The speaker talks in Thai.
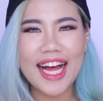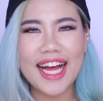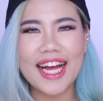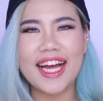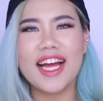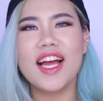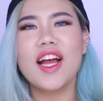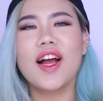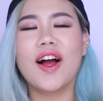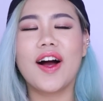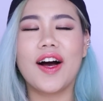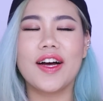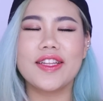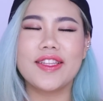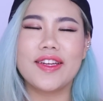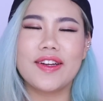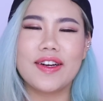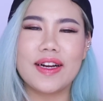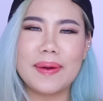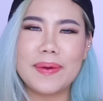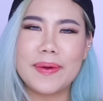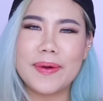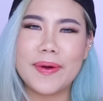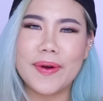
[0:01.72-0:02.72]
่ะขอต้อน
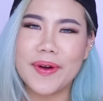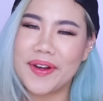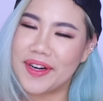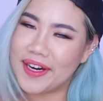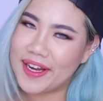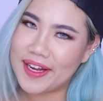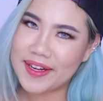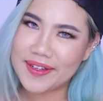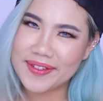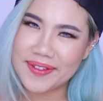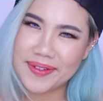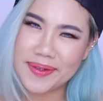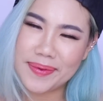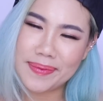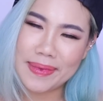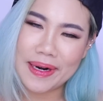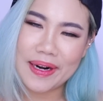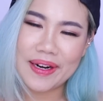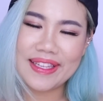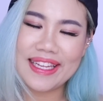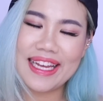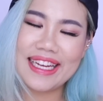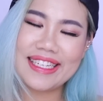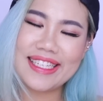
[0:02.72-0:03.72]
รับทุกคนเข้าสู่เบ
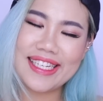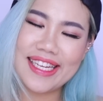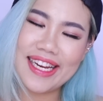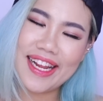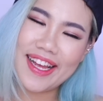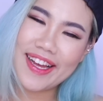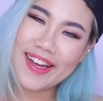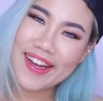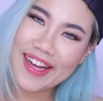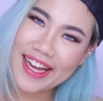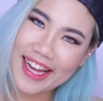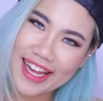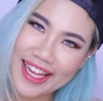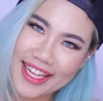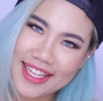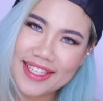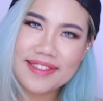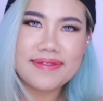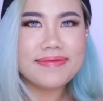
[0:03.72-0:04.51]
ลตราชาแนลค่ะ